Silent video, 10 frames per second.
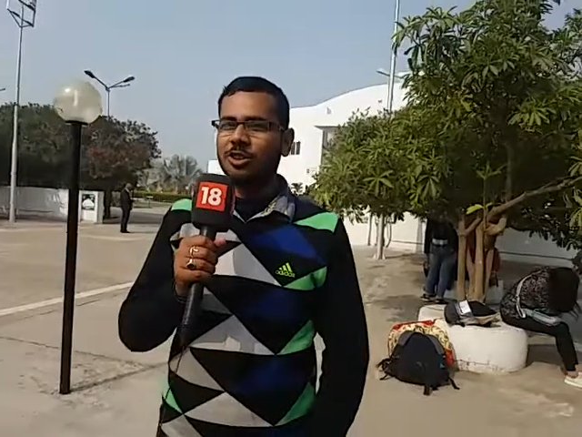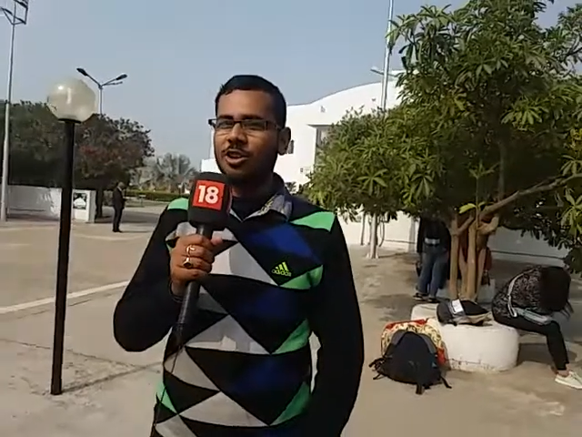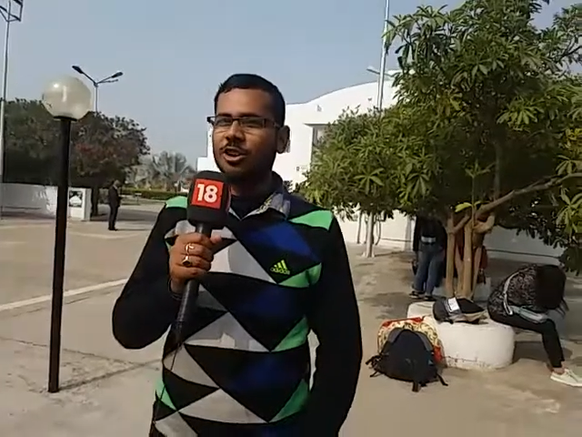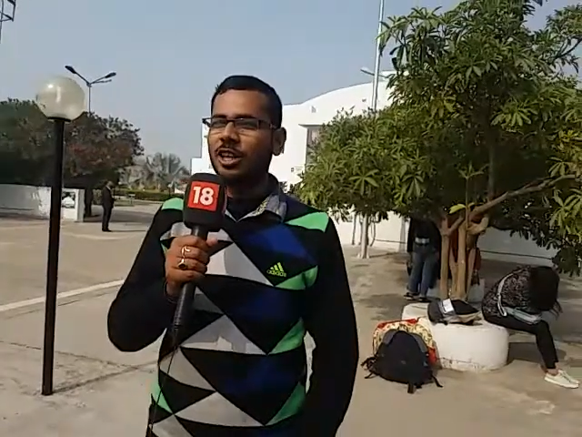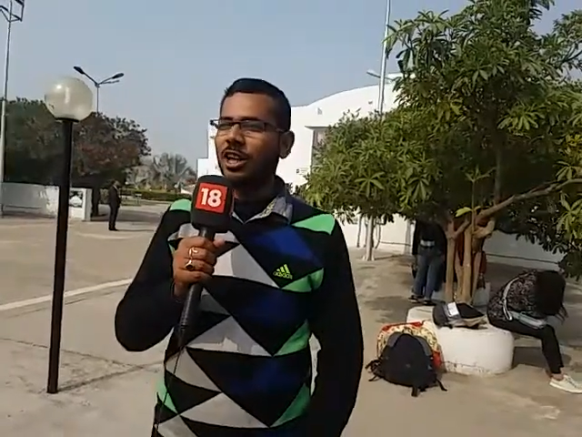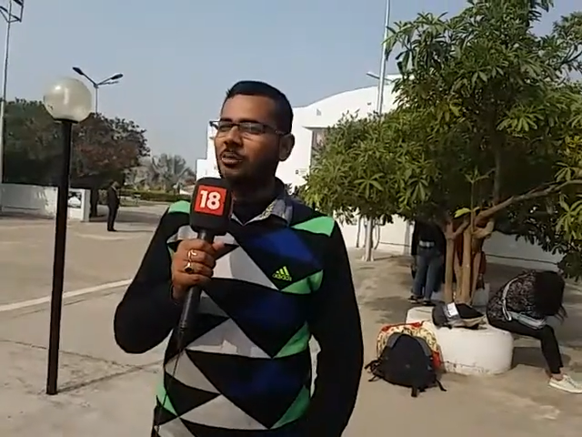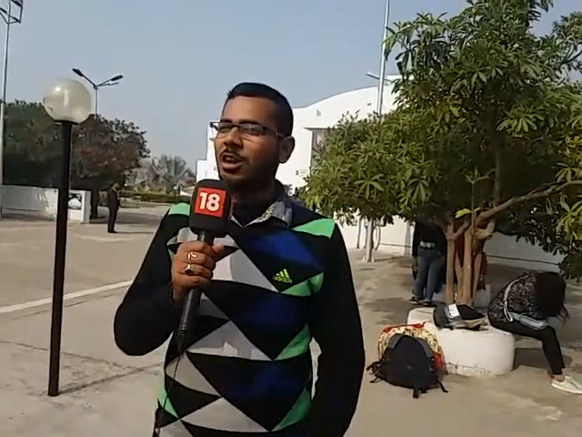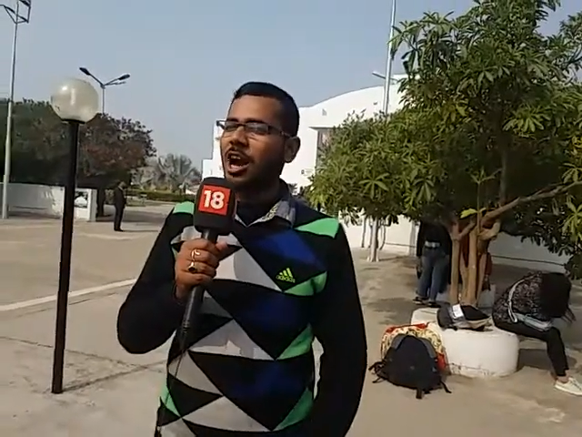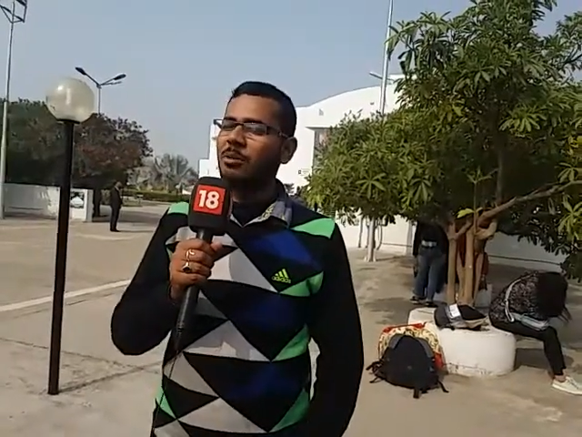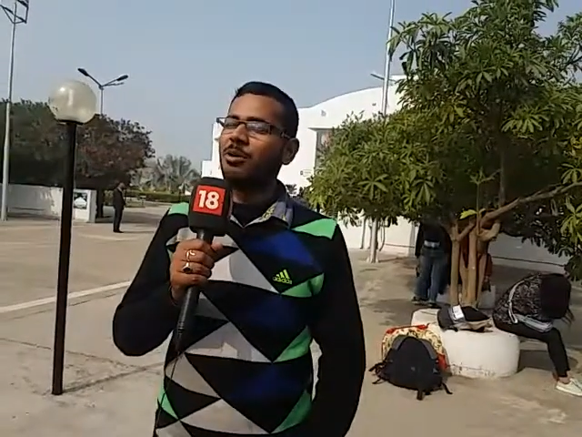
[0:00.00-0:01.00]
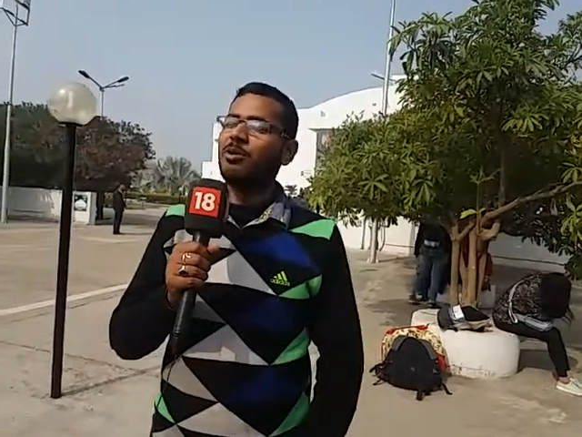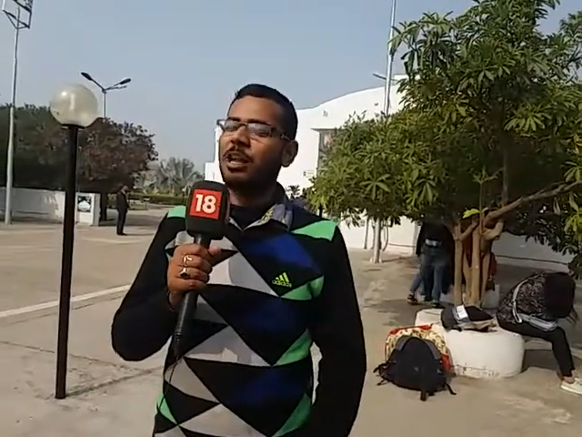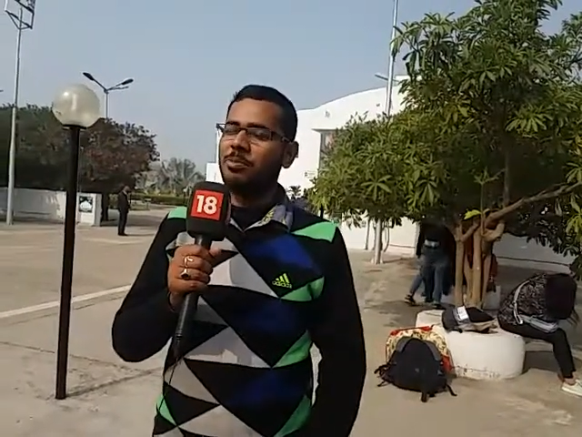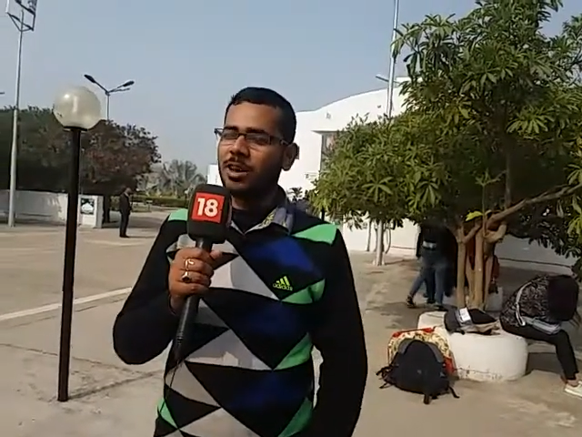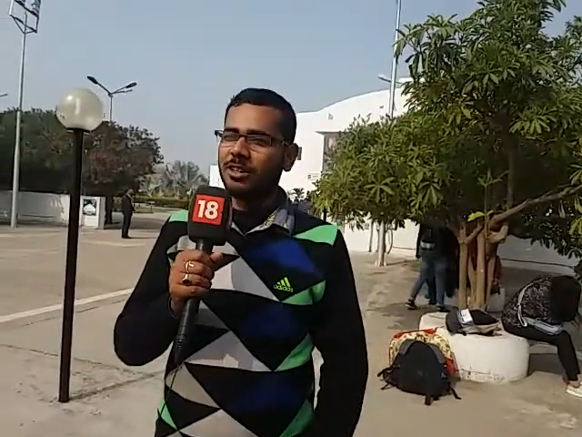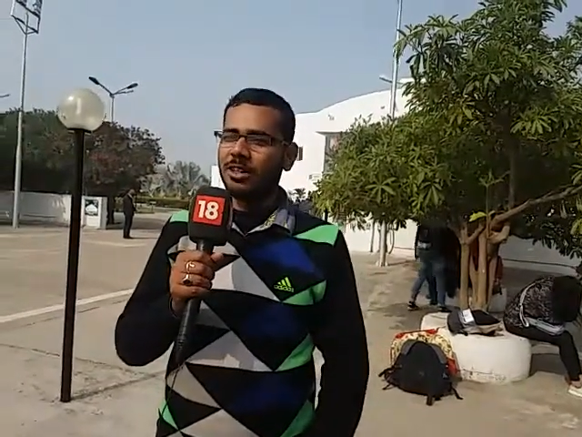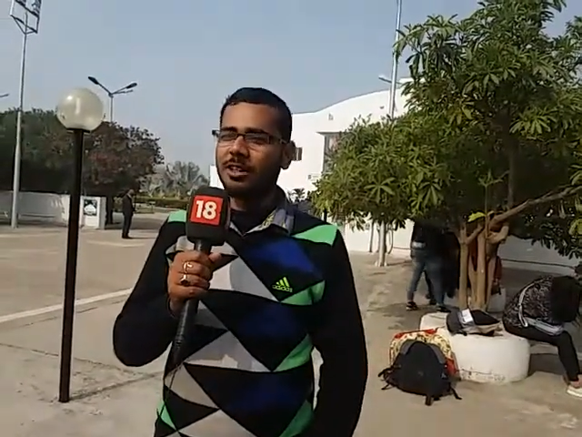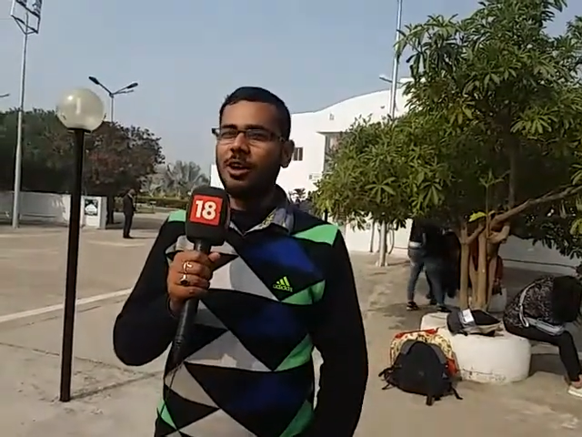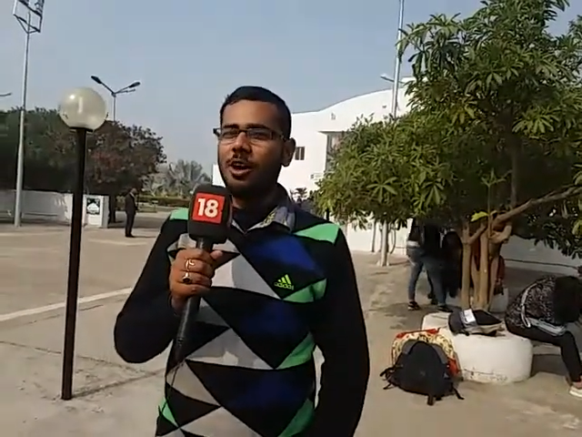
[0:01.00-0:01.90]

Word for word: बच्चे होते हैं बिहार में रुक नहीं पाते हैं